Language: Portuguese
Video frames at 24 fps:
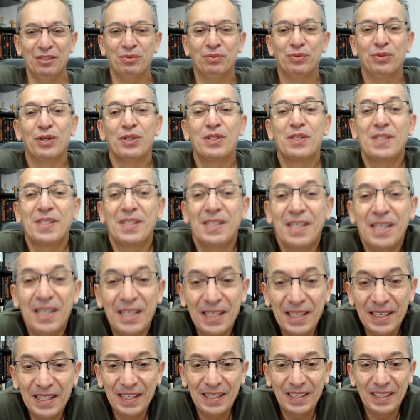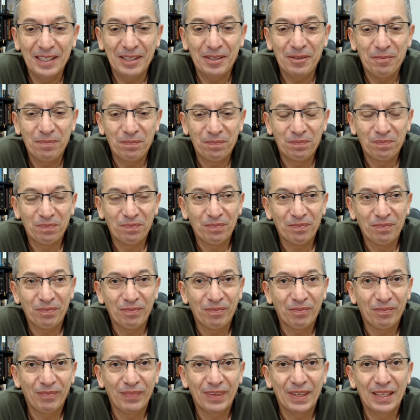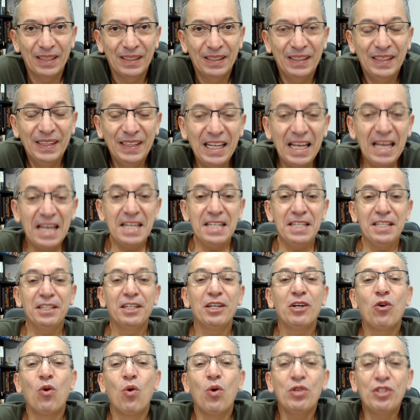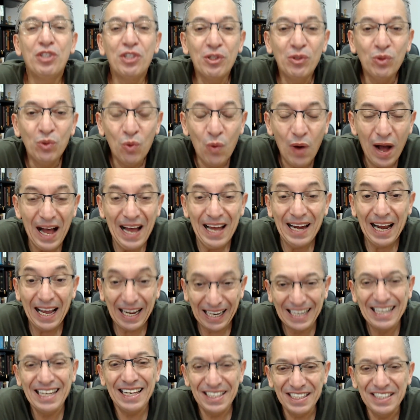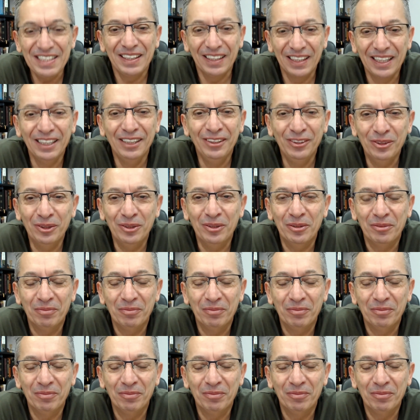você tem que continuar acreditando,